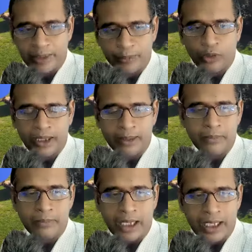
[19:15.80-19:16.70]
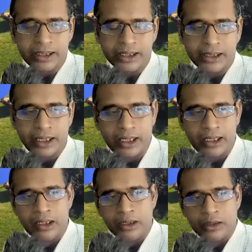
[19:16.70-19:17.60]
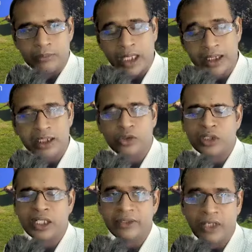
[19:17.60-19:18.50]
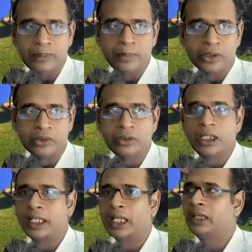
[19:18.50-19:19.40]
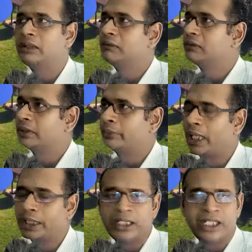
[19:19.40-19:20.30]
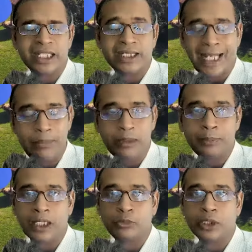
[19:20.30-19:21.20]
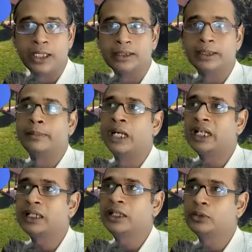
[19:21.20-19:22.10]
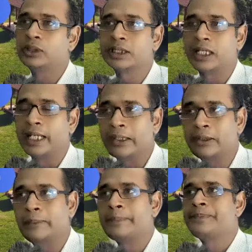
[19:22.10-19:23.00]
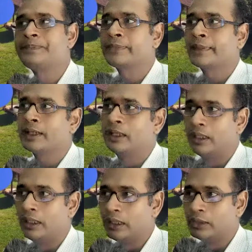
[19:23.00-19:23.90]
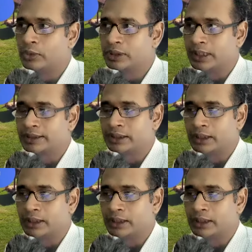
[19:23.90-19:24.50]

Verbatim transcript: எப்போவுமே மார்க்கெட்டில் மார்க்கெட் உங்களை ரிவார்ட் பண்ணும் ஆனால் மார்க்கெட்டை நீங்கள் டைமிங் பண்ண முடியாது மார்க்கெட் ஒரு சில நேரம் ஒரு சில